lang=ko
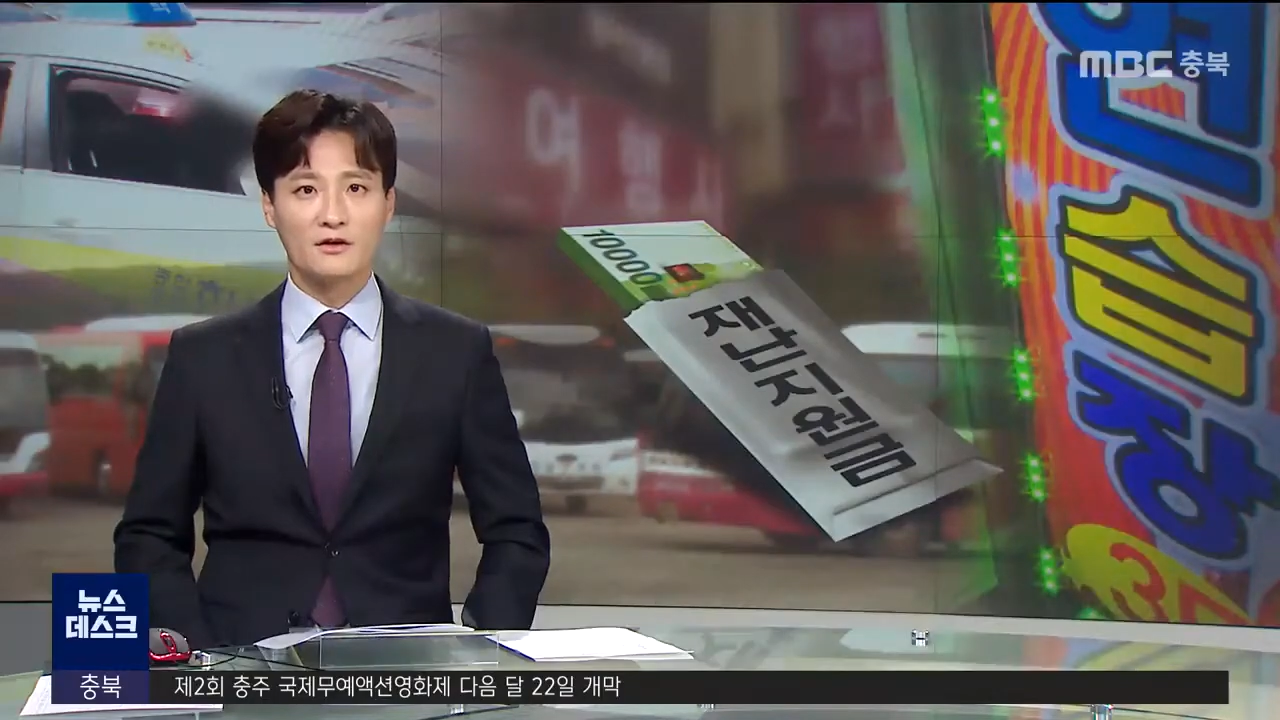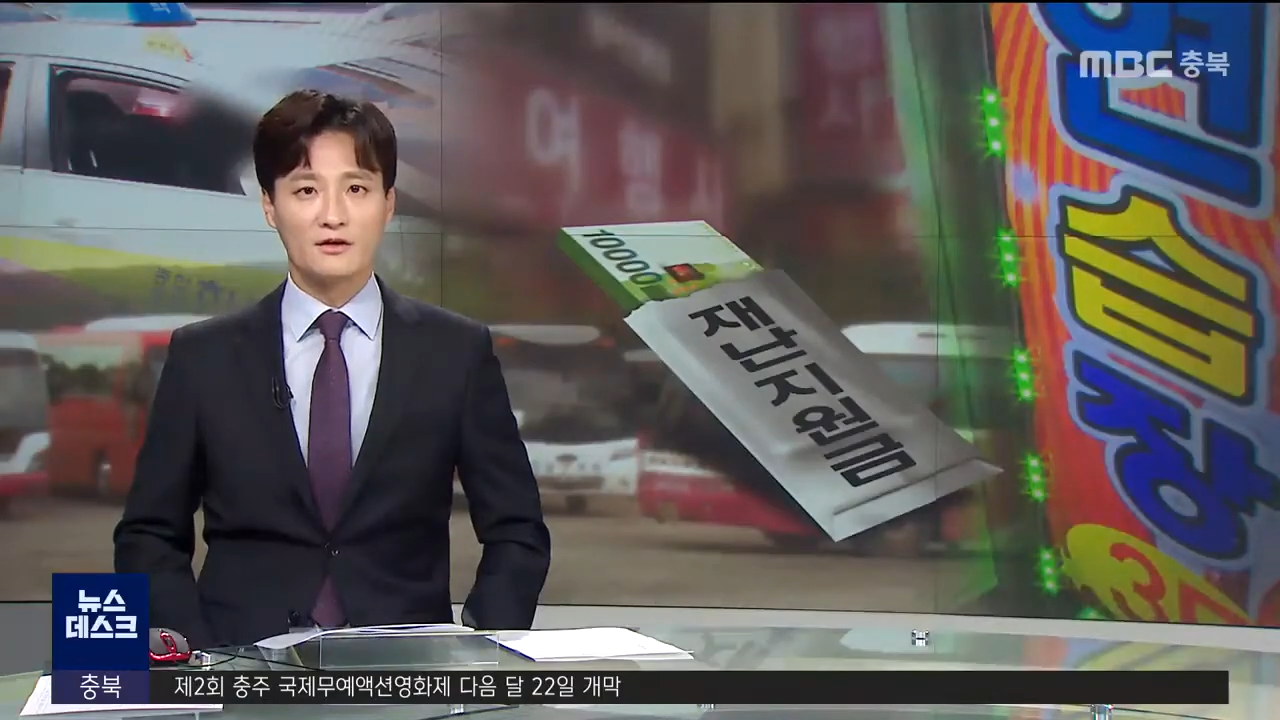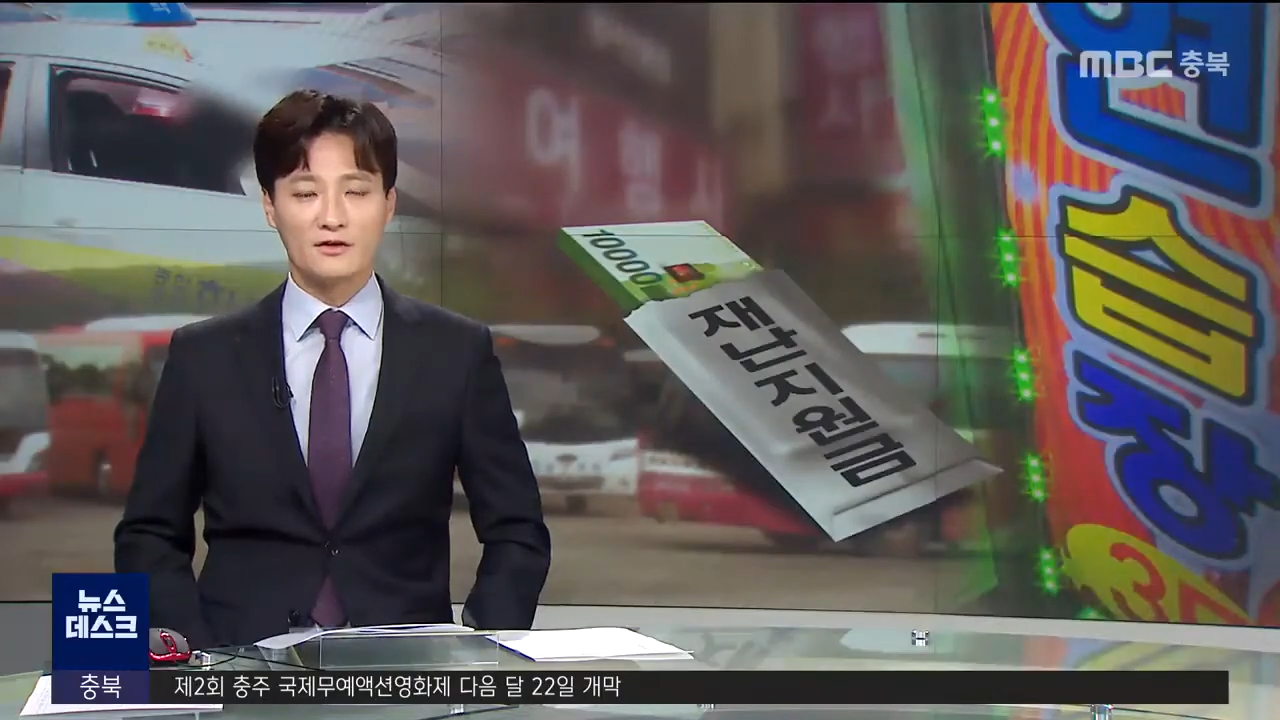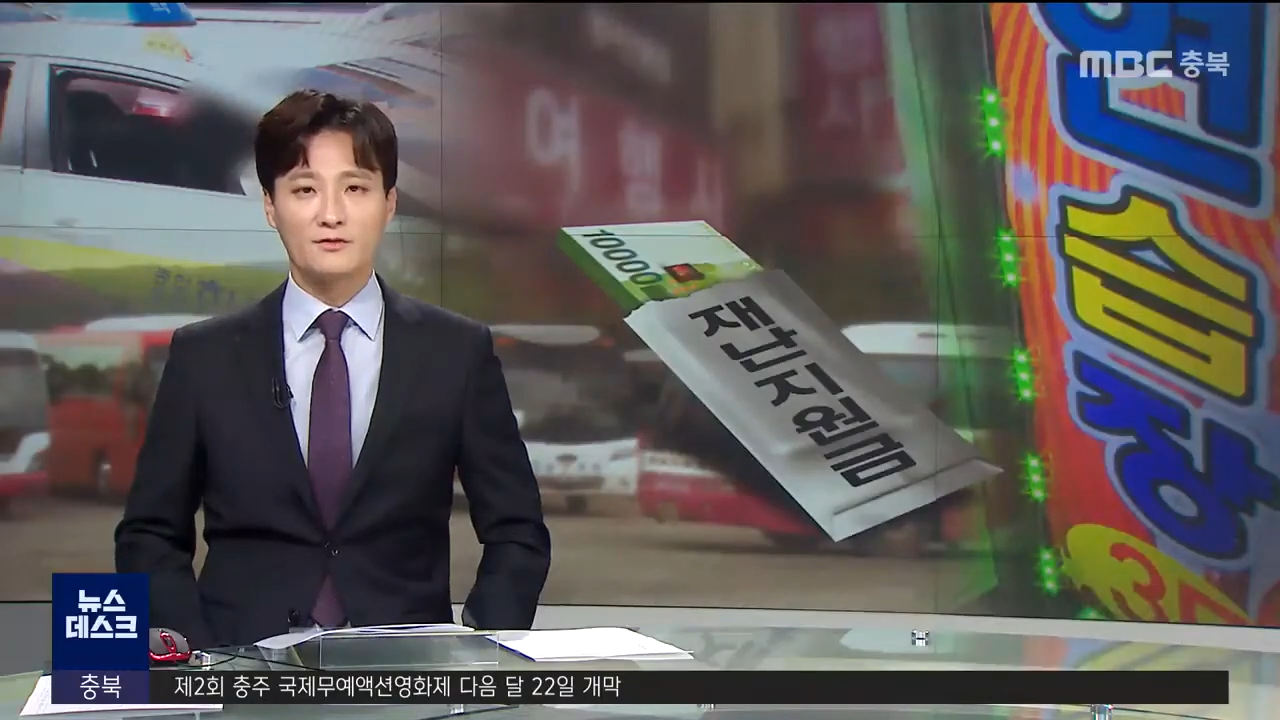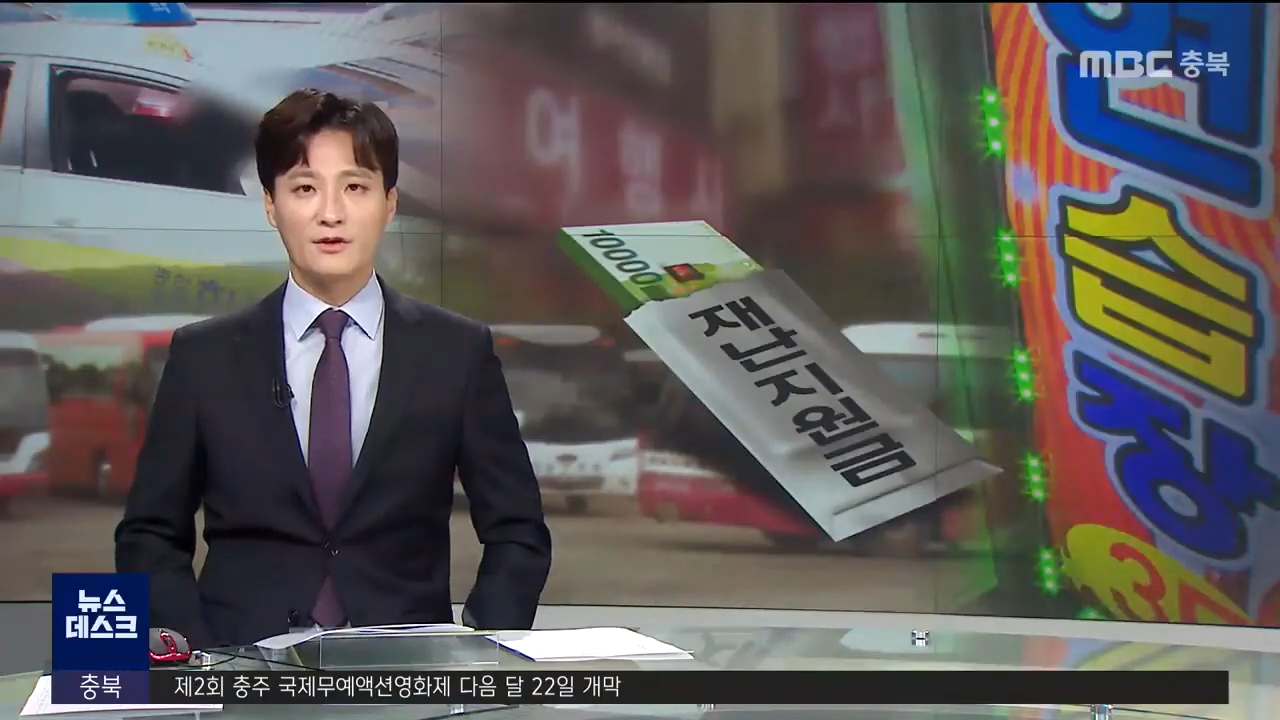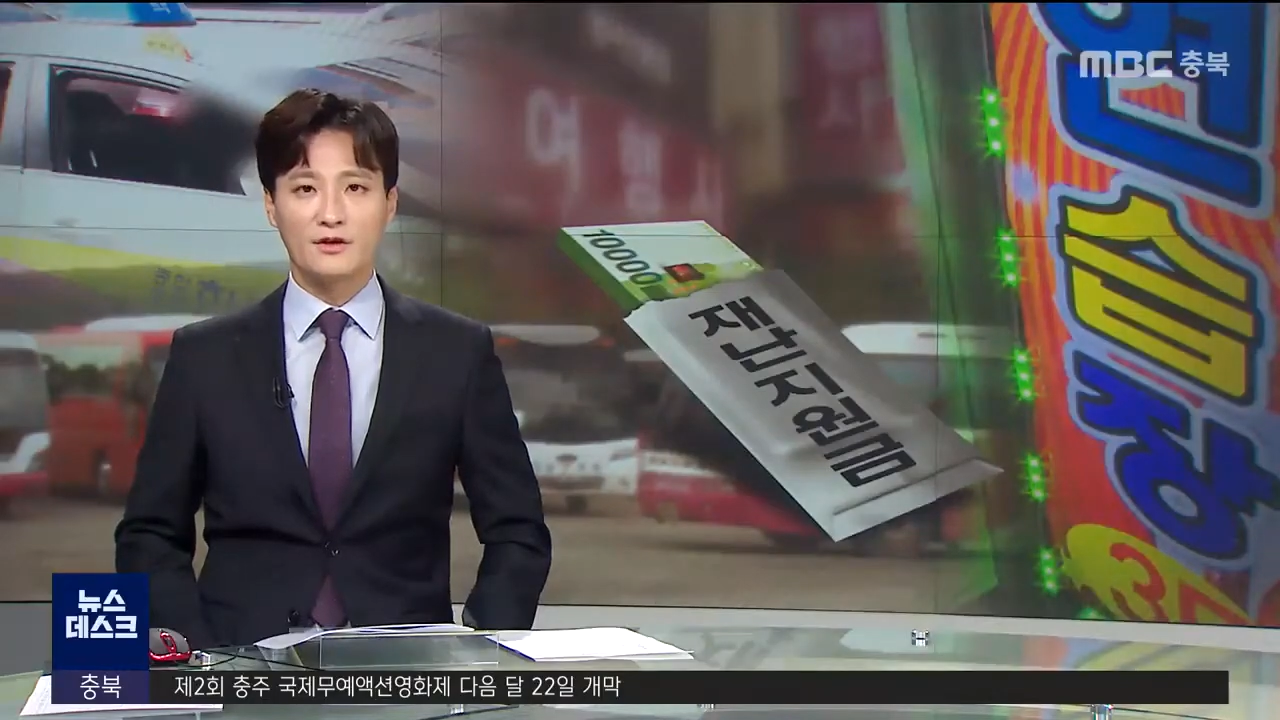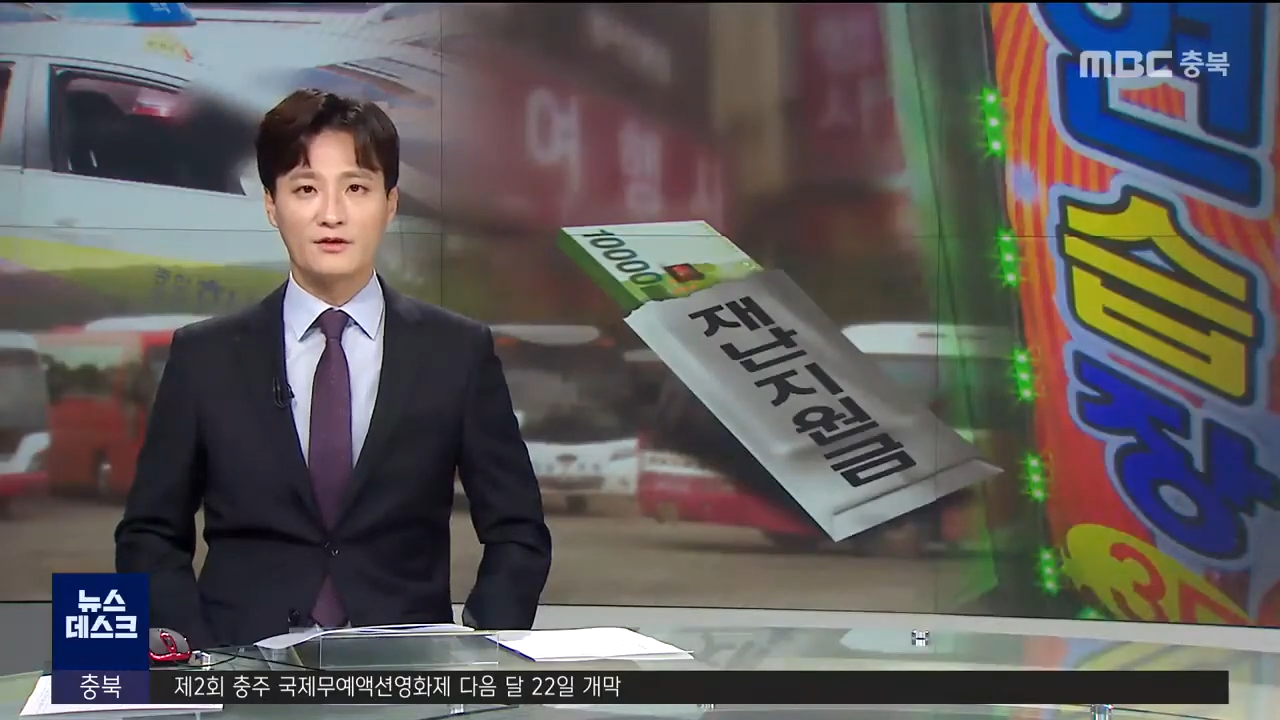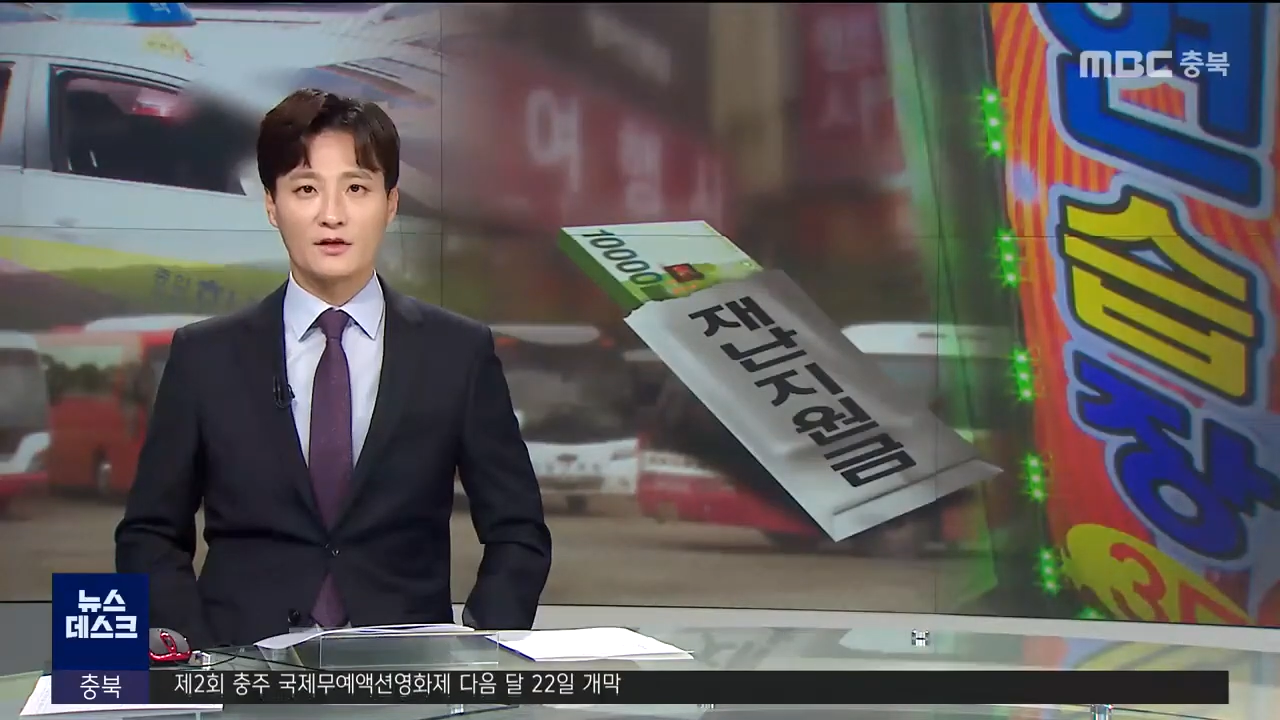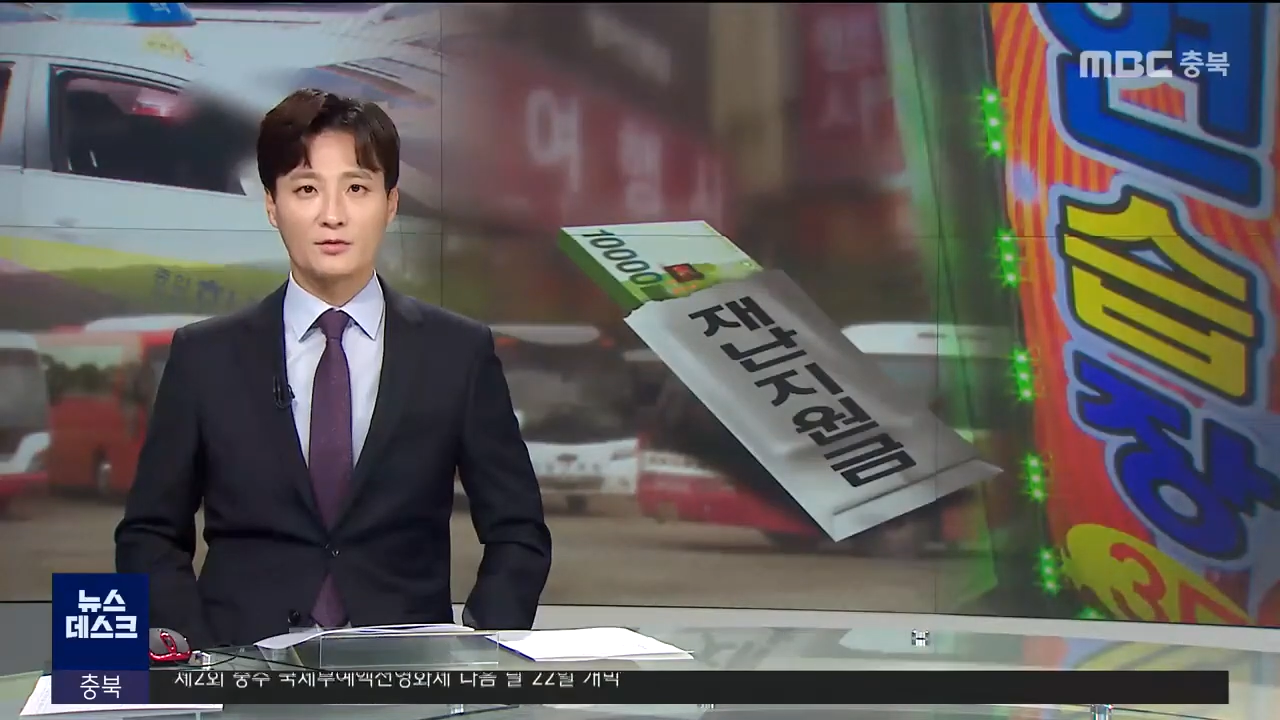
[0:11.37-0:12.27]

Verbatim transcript: 신리희 기자가